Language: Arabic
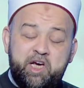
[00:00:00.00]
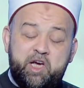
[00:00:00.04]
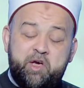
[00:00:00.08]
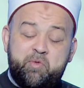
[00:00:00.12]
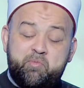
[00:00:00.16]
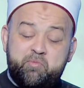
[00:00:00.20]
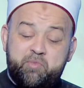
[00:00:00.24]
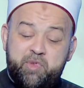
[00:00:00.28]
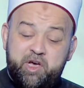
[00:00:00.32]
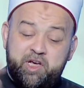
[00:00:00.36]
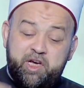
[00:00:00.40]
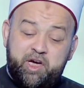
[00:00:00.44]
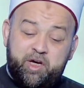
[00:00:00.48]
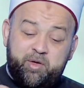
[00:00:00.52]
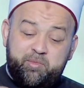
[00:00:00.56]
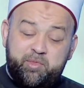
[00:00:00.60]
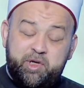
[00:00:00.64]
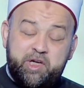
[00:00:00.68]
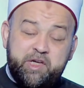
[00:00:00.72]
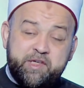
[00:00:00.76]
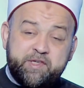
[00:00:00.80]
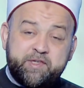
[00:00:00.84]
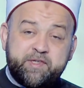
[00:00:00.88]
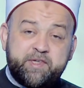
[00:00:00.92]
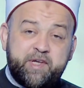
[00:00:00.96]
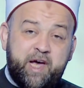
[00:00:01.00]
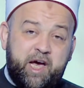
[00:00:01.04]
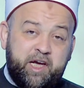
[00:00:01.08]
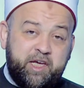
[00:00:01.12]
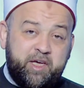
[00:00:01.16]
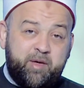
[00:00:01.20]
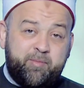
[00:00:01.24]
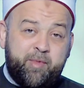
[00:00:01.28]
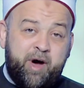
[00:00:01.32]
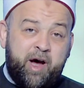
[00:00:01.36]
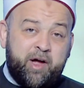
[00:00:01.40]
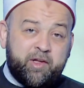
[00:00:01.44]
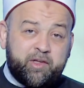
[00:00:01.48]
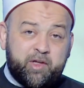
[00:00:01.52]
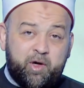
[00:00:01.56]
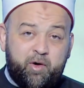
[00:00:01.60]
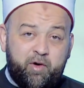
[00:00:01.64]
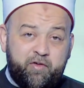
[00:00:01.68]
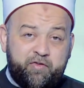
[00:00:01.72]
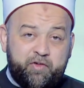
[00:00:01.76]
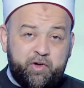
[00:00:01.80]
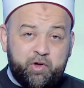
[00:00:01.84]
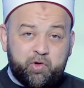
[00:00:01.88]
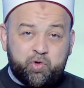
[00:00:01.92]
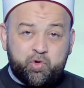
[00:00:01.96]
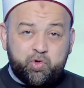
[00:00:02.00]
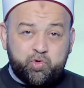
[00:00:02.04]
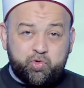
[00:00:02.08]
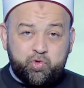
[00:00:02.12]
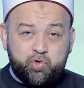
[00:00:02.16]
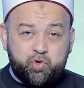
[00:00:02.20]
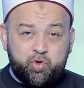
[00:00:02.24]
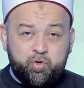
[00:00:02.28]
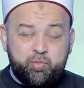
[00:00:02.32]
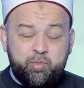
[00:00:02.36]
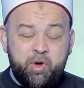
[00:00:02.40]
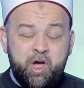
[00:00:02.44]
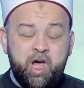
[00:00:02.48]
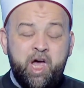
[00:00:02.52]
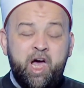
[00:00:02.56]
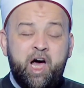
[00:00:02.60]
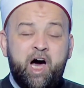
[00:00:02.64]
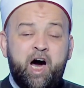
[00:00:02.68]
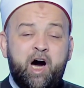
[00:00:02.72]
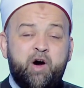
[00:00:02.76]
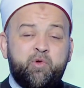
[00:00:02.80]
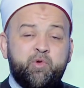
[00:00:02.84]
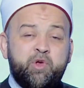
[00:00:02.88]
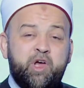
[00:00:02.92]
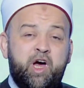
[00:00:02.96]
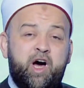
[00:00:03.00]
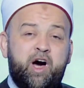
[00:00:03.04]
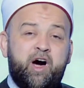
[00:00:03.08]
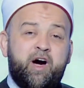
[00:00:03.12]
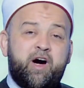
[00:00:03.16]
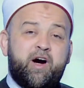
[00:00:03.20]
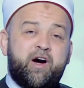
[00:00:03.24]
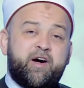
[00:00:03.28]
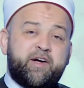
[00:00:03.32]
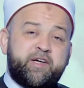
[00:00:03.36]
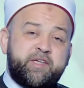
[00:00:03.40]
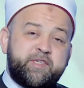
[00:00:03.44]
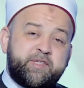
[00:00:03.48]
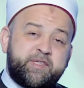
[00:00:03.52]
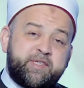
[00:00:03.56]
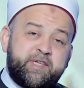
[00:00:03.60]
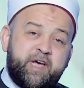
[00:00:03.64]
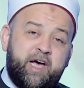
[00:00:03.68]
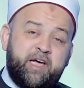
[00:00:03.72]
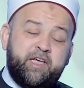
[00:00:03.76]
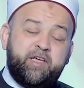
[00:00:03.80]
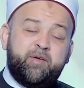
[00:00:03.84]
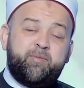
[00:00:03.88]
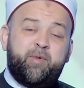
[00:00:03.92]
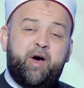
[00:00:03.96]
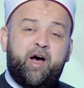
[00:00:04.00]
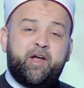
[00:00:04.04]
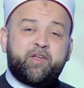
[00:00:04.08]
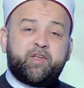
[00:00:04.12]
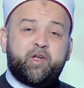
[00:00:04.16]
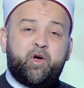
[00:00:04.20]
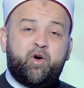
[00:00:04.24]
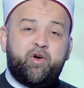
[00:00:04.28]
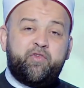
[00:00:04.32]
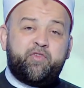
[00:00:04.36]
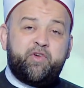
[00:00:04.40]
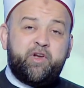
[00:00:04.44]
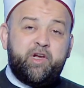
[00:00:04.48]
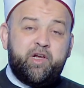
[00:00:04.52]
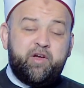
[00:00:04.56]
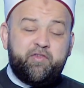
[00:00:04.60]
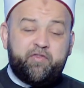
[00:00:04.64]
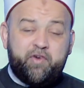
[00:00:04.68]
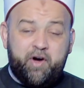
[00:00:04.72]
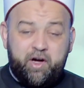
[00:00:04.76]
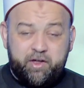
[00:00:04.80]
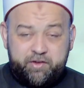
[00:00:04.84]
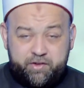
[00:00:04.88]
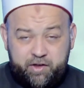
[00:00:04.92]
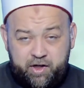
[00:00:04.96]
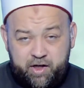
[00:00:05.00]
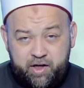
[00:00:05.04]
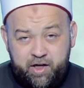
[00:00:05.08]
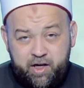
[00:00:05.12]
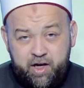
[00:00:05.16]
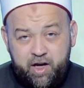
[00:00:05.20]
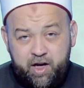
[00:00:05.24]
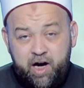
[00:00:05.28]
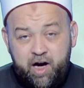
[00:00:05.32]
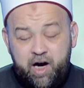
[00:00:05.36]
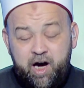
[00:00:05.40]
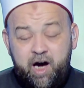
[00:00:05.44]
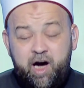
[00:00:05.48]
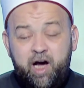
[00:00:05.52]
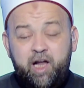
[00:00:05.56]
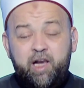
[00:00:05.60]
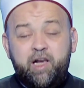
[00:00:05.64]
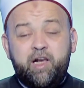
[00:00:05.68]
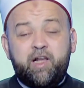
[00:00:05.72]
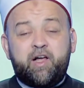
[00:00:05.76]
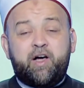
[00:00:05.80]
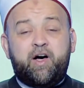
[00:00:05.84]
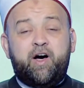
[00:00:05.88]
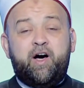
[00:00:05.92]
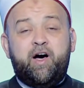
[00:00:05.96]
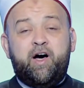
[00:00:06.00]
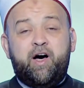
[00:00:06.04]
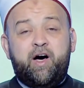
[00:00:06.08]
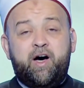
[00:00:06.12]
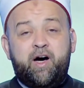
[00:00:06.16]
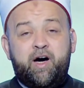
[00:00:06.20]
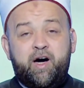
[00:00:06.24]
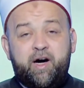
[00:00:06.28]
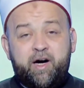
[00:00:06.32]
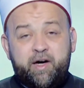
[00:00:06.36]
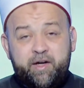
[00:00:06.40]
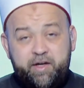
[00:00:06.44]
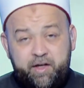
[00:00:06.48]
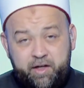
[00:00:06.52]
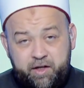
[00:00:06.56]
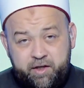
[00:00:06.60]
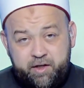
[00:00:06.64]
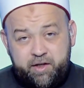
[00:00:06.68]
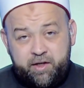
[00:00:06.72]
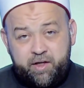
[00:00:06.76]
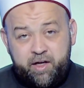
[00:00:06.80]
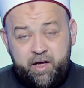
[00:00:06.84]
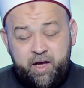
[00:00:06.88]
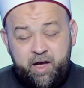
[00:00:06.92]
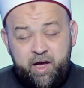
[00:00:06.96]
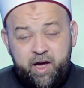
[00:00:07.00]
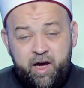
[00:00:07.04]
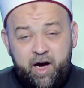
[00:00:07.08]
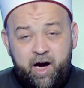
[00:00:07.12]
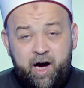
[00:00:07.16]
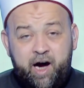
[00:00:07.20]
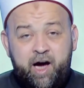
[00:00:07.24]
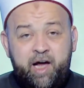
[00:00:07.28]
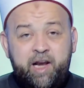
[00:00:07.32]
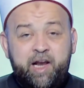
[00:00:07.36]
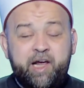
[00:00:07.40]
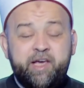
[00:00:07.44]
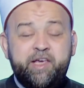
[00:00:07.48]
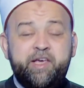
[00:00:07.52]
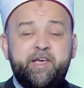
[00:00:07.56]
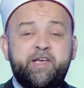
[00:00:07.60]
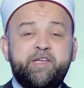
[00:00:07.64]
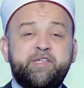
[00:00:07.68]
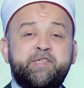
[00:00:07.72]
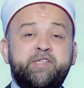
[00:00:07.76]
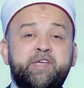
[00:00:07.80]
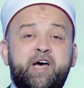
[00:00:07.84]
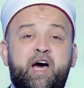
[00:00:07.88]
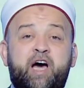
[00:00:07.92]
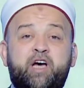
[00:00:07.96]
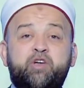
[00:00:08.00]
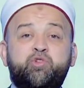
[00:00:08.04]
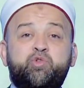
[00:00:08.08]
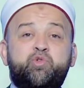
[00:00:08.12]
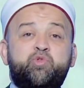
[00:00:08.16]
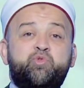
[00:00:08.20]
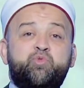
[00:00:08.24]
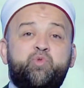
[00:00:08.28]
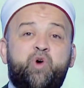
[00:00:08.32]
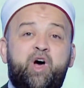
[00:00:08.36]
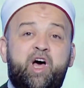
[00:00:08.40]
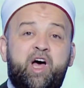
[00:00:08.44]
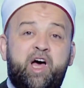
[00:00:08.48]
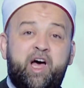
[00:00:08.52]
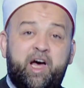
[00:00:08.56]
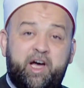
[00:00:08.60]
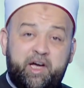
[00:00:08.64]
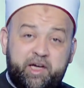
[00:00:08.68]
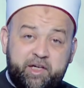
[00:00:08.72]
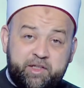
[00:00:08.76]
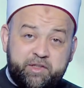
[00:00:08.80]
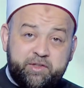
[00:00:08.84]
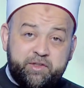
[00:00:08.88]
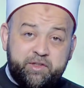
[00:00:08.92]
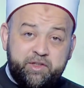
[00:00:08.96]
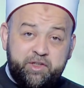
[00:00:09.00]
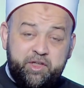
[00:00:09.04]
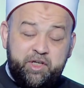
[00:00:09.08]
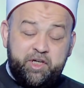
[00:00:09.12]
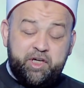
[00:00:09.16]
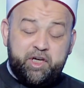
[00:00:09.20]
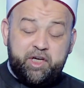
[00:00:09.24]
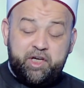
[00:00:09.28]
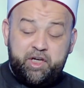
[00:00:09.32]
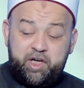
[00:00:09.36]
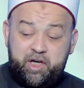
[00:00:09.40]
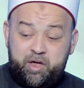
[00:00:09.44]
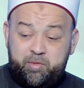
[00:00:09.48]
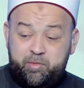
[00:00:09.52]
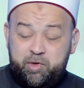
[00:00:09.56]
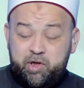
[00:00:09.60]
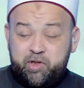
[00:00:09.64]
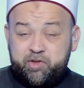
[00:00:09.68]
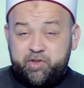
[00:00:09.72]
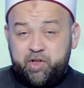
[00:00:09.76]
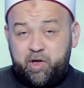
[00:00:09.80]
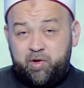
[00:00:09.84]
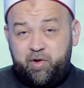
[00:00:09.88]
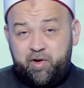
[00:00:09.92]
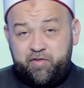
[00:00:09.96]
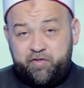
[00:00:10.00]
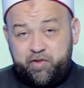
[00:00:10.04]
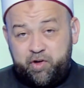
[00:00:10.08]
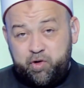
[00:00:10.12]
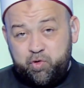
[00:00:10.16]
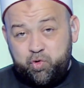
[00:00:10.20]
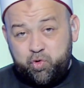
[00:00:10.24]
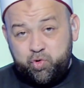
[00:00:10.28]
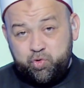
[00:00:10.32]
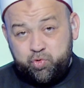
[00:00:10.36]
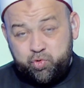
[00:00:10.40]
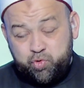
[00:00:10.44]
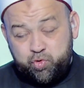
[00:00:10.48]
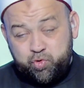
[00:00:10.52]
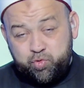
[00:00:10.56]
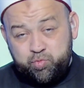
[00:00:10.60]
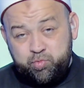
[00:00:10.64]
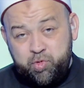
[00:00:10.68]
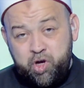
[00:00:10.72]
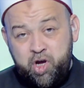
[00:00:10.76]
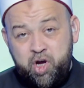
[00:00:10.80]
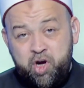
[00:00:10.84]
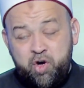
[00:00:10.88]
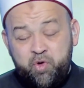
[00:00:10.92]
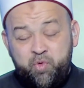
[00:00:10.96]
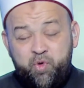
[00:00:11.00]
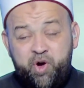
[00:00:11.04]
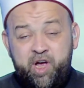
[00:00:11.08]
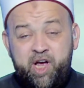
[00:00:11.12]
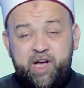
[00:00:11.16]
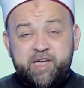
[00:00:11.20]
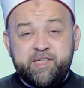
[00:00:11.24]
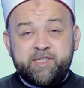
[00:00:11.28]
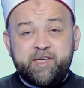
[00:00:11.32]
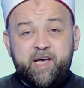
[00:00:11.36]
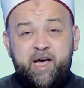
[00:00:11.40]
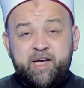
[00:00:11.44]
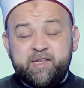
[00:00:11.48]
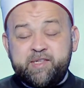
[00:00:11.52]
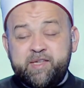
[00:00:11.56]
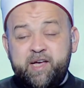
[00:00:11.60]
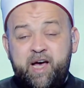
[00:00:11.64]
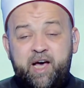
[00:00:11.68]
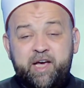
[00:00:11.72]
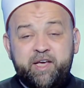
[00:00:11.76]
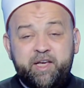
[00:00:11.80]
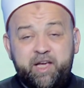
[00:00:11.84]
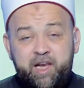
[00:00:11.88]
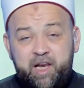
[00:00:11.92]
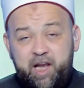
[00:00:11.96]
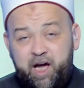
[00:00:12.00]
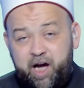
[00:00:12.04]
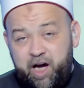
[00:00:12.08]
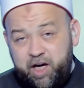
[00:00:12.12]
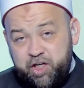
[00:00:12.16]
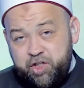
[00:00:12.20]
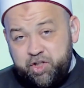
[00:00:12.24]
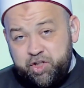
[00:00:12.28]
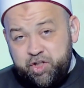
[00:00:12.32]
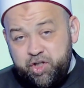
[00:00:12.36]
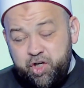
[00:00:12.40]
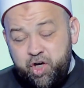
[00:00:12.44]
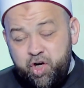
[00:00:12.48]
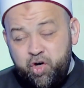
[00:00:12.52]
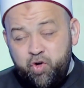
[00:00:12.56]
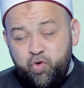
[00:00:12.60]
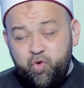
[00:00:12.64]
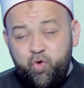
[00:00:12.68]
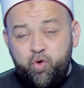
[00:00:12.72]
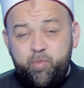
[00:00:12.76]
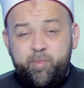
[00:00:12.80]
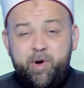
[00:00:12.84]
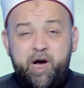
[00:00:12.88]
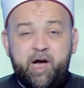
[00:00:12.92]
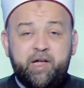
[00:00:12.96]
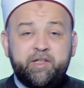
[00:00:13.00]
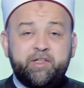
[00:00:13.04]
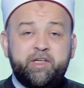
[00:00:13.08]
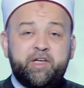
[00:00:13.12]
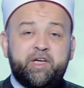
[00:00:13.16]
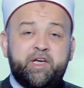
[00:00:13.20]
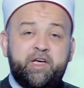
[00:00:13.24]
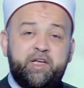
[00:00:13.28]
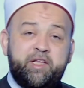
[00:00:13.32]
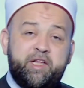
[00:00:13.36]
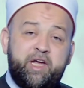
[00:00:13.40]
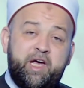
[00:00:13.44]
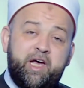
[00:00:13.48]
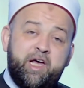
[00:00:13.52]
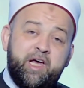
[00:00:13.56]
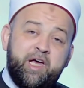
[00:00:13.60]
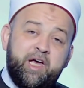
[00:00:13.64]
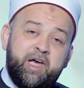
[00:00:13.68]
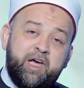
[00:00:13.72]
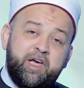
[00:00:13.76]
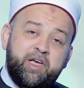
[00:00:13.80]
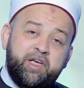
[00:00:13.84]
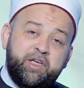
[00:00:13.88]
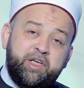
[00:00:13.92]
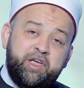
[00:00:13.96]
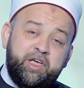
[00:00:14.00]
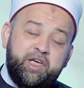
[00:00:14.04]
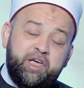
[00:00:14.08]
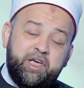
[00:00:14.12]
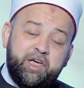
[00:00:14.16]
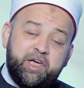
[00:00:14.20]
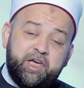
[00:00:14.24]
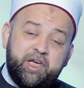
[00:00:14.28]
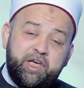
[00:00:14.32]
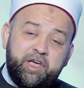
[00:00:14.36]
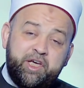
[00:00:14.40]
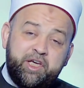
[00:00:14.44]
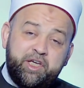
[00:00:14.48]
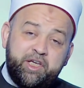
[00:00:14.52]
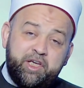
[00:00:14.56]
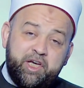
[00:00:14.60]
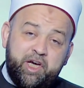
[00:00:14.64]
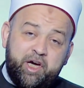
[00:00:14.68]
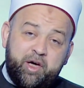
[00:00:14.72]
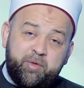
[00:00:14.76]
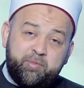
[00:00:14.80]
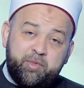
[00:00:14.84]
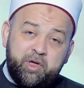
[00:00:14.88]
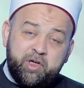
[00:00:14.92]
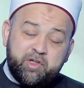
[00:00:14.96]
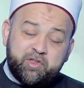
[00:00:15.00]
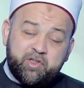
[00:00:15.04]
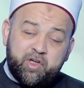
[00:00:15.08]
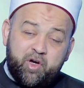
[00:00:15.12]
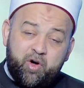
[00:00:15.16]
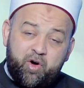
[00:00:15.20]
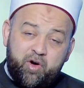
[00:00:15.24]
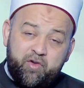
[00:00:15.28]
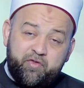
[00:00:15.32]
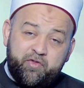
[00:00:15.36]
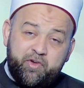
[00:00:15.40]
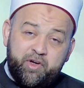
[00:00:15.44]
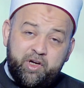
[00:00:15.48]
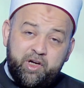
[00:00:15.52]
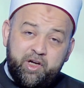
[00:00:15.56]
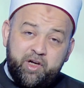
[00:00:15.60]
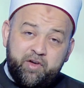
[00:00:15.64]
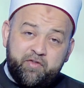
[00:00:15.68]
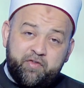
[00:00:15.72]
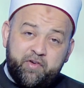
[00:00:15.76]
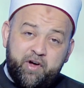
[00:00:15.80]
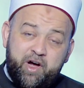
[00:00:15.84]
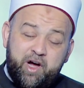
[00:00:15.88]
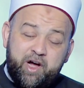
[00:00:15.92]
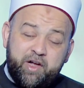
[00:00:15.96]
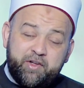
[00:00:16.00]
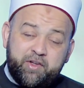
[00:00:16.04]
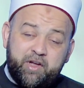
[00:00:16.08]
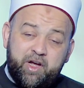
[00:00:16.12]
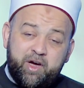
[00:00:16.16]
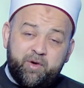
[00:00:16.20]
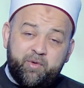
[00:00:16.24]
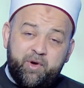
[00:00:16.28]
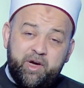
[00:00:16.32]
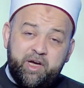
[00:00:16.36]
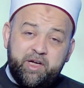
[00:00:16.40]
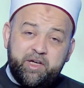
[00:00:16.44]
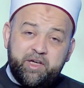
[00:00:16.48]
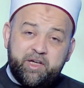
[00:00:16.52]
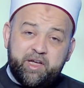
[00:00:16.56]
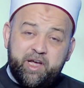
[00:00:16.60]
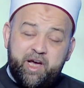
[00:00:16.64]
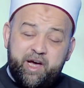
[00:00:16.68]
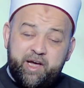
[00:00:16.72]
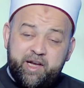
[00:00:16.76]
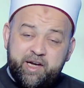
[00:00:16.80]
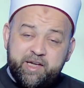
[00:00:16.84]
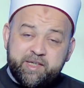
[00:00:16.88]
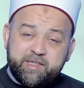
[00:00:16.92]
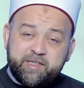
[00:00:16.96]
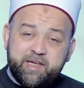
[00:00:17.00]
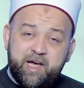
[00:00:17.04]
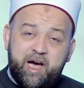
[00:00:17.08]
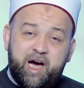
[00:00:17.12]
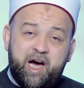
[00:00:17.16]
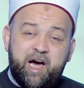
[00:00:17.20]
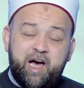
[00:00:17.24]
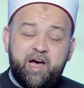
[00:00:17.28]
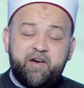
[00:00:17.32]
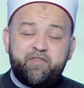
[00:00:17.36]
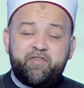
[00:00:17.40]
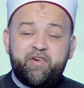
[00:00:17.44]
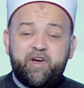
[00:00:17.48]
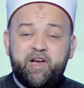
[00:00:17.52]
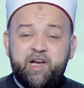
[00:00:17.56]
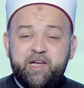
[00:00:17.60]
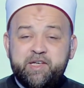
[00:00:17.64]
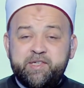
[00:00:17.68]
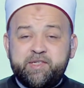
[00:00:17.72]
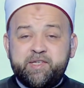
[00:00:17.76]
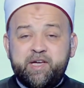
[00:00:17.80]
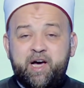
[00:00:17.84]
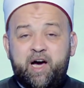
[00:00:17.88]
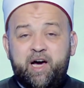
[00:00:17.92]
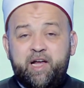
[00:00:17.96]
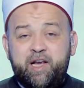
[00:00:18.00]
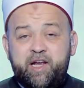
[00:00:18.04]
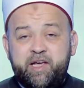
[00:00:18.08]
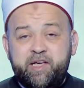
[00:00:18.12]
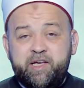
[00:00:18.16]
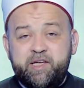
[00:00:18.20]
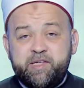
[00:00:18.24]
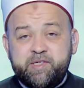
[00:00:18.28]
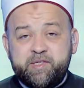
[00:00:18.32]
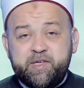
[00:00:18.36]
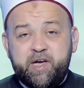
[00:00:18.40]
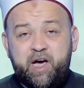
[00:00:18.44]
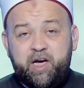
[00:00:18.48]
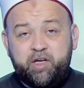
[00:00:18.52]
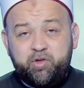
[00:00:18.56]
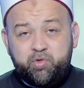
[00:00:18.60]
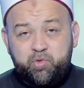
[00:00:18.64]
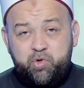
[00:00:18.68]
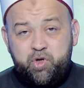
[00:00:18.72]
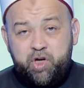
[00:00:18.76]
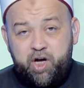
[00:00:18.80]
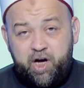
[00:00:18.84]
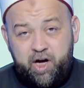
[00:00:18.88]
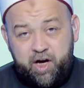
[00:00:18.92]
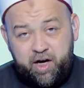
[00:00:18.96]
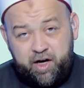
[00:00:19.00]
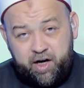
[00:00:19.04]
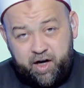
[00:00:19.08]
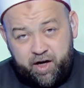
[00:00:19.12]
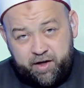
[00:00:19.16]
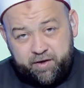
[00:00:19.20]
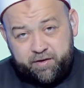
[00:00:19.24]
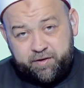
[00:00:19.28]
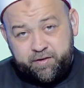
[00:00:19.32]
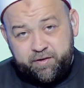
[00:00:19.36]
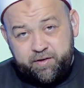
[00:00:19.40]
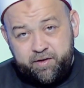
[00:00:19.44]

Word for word: إما يعمل السعي مع طواف القدوم أو يأخر السعي مع طواف الإفاضة القارن عليه سعي واحد يجي يعمل طواف القدوم ويسعى سعي الحج وبعد كده يجي يعمل طواف الإفاضة وإن كان سعى فليس عليه سعي آخر